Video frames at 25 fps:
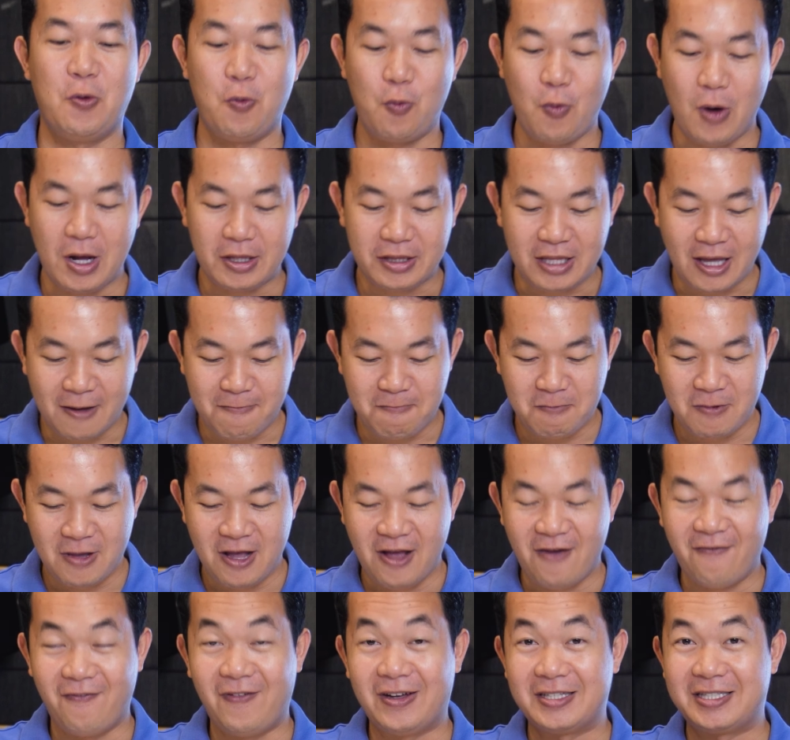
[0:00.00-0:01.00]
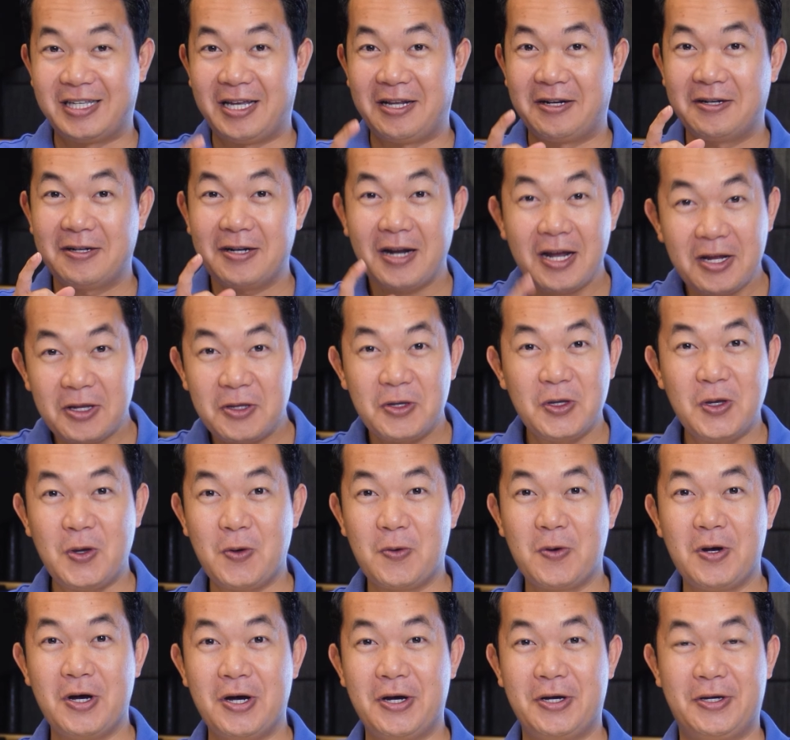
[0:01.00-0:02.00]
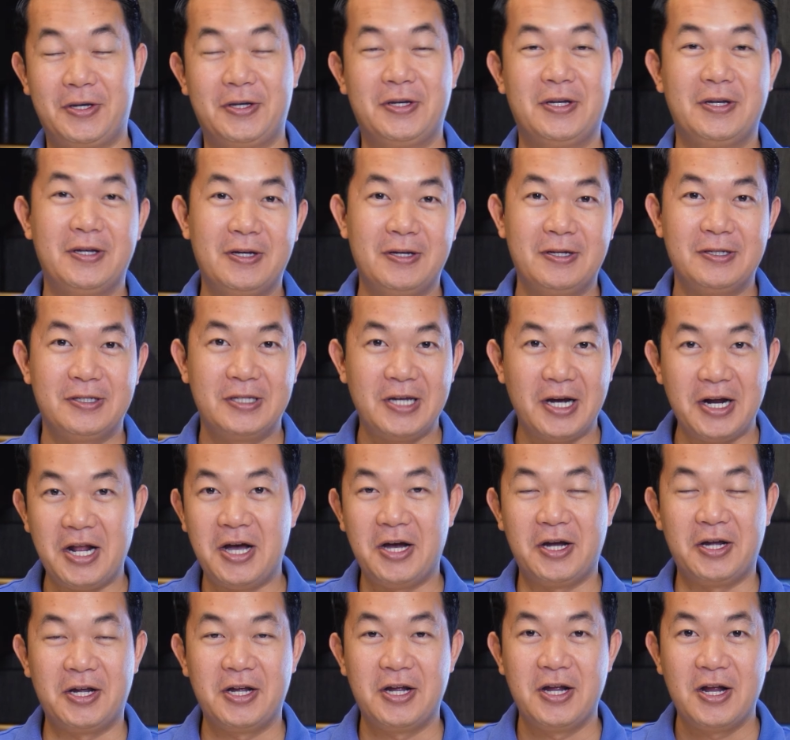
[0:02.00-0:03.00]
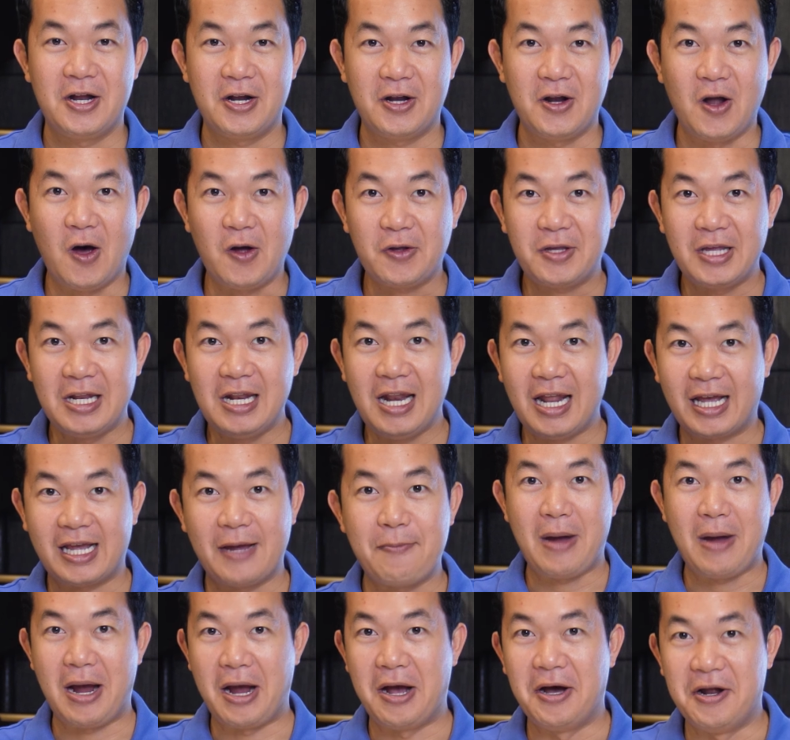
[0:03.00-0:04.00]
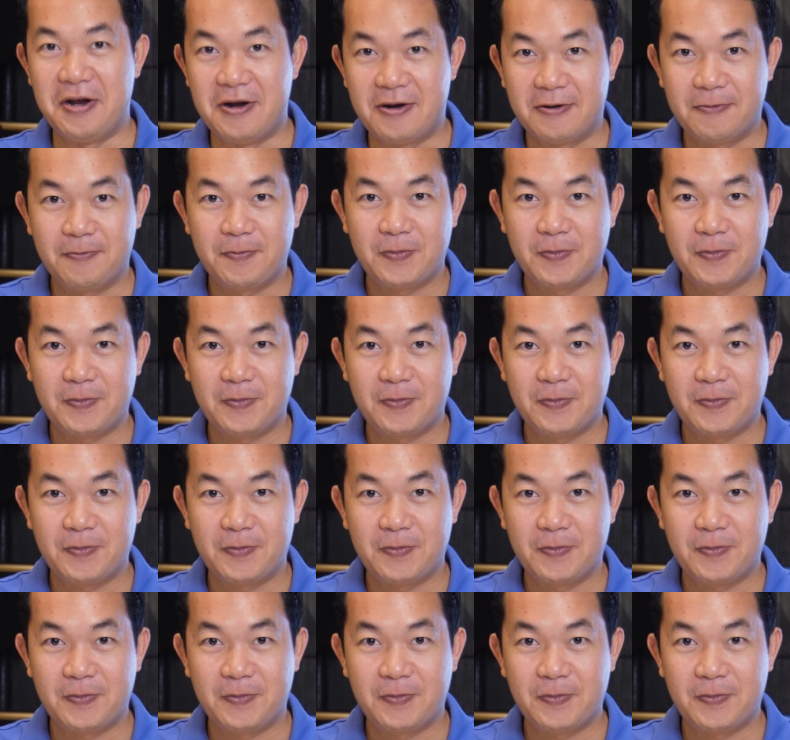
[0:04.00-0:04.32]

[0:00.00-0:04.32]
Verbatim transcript: quan tâm và sẽ rất nhiều người chờ đợi đó chính là màn hình